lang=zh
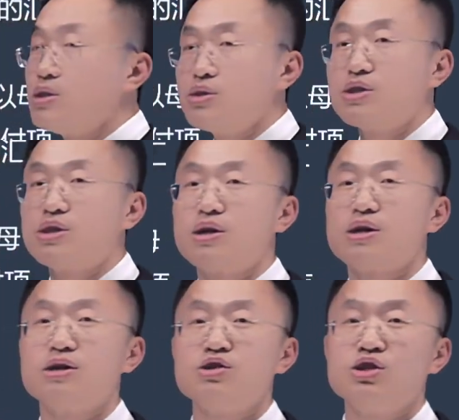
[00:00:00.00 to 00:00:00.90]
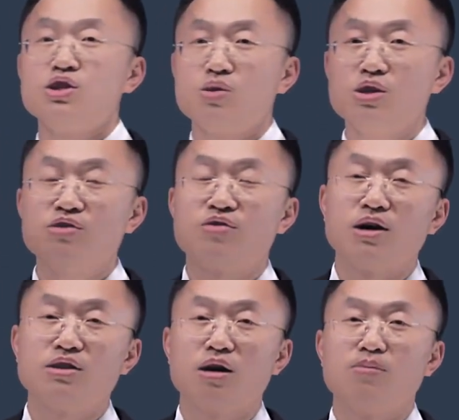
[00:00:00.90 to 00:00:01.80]
就是跟其中一
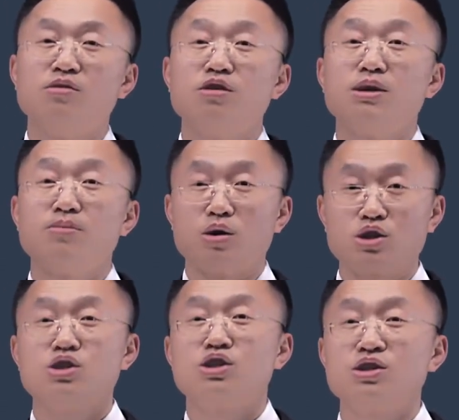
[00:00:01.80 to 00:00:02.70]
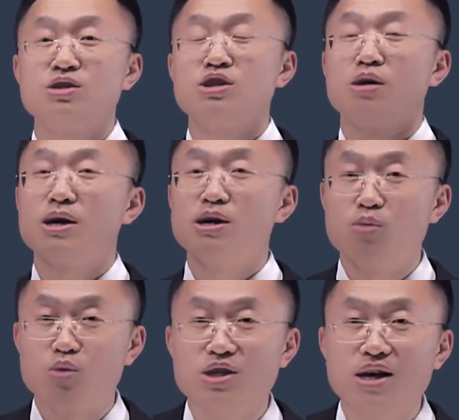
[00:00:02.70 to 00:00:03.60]
方的本位币保持一致，要么跟
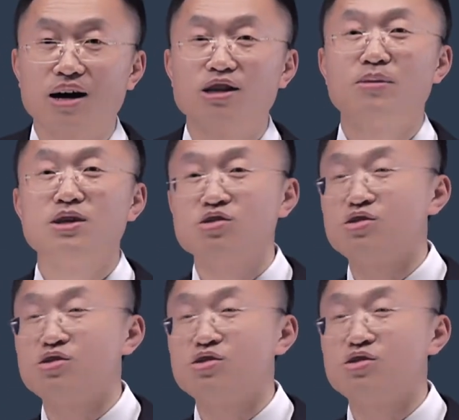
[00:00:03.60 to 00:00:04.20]
母一样，要么跟